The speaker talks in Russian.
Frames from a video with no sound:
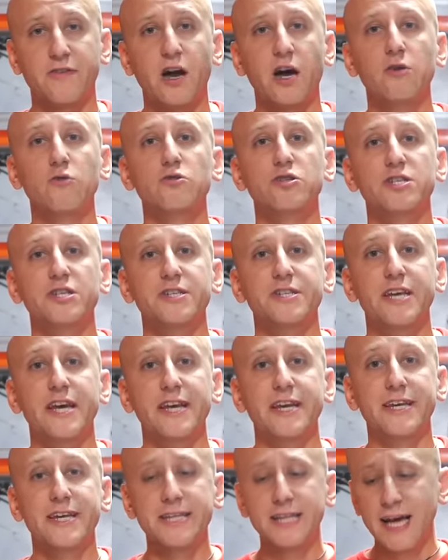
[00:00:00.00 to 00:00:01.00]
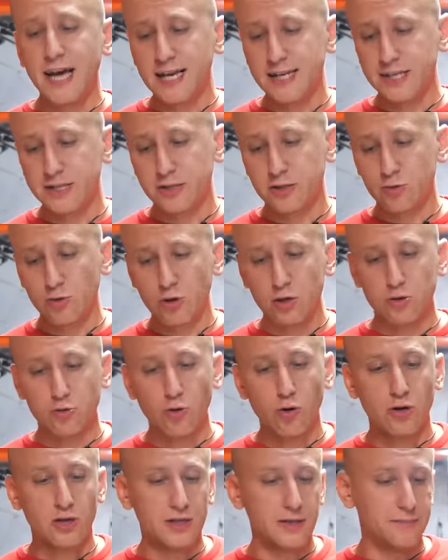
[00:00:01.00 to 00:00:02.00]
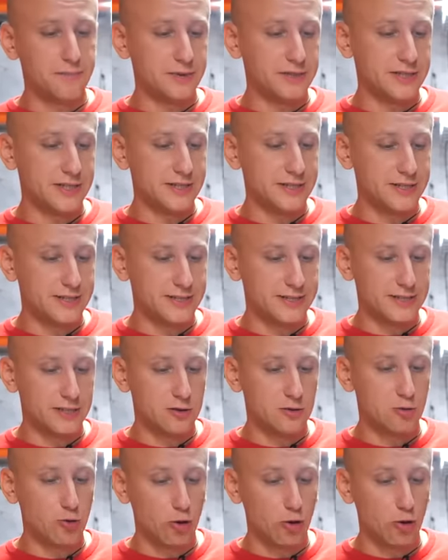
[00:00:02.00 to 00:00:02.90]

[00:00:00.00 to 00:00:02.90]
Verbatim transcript: Хороший неоригинальный стоит около 50